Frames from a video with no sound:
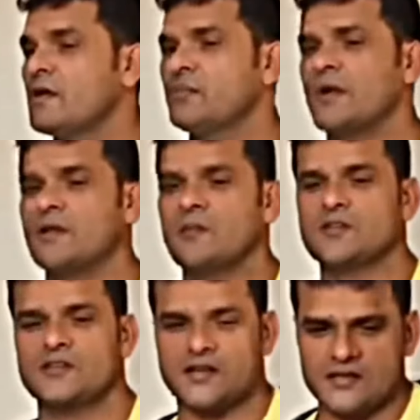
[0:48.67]
पहले
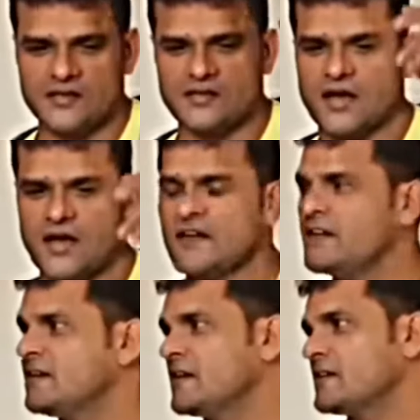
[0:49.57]
बोलते थे कि ठेकेदारी
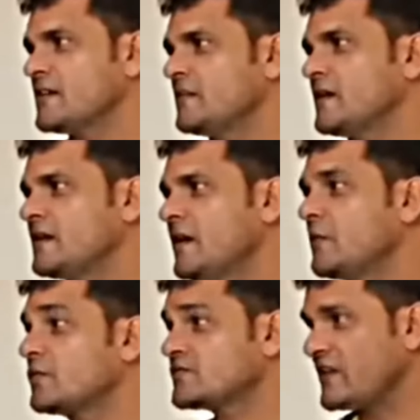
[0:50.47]
नहीं करता मैं
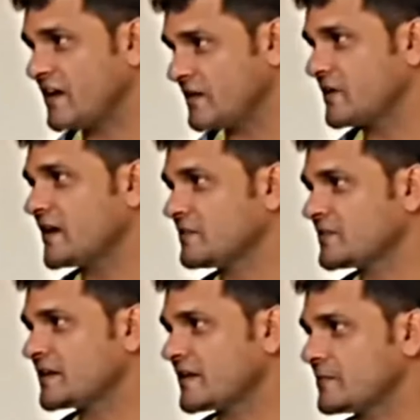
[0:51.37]
अब रोजदारी पर काम
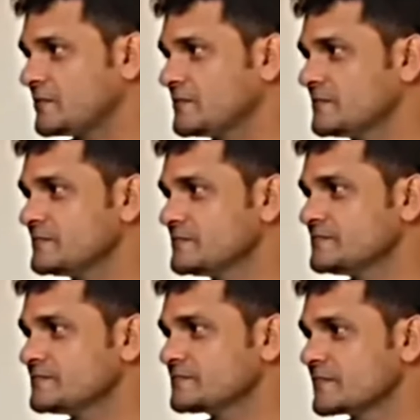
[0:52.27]
कर रहे हैं वो
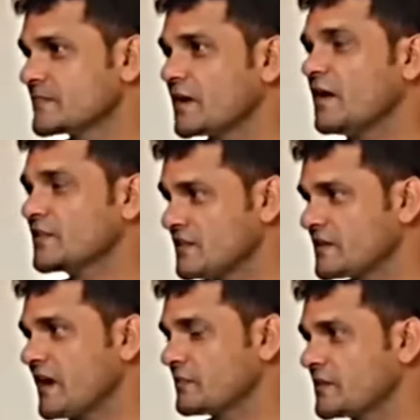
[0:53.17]
हर दिन
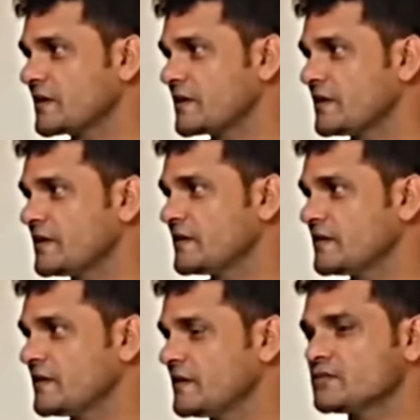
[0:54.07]
काम कर रहे हैं
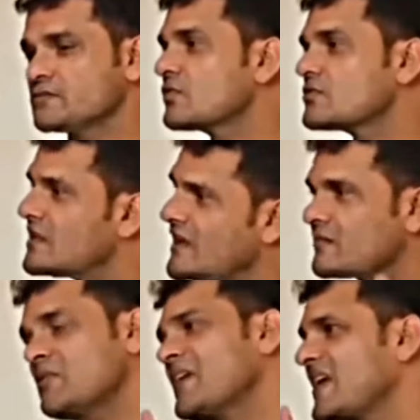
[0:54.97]
तो रोजदार
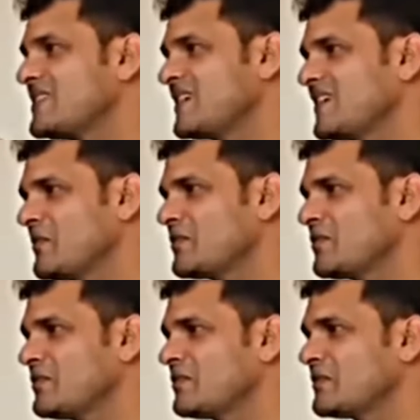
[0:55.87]
तो बना दिया ना
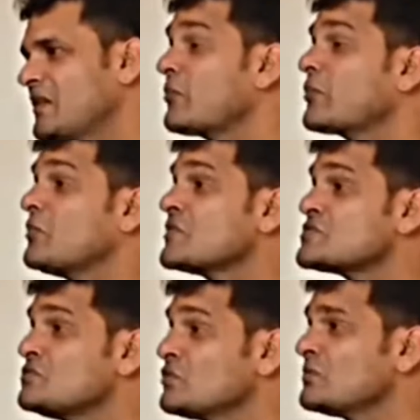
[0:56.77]
आपको आपको
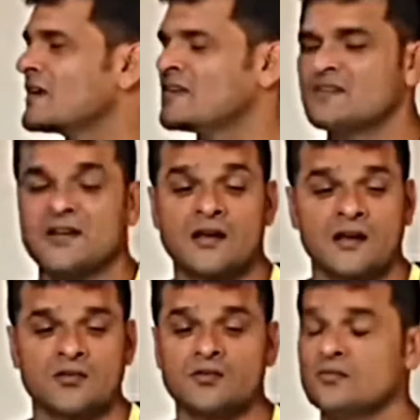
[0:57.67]
मजदूर बना दिया कि
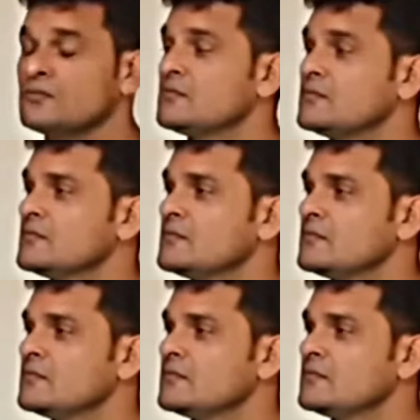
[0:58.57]
खटो
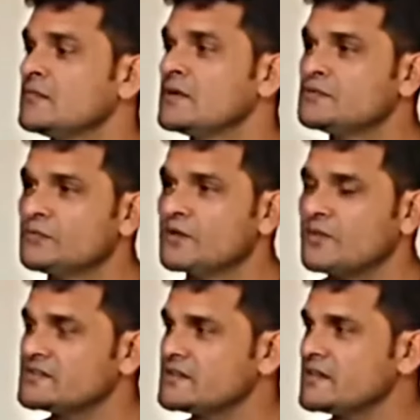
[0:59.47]
भोजपुरी
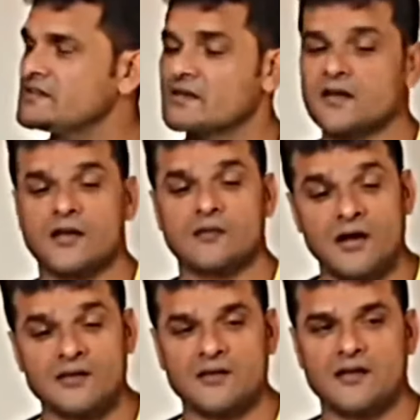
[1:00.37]
में ऐसे नहीं चलेगा
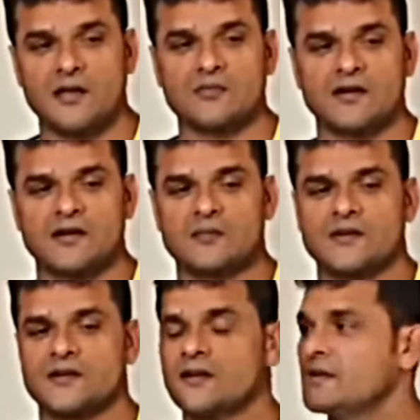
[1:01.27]
हर दिन काम करना
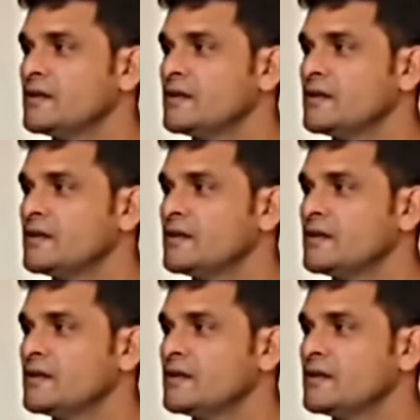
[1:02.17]
पड़ेगा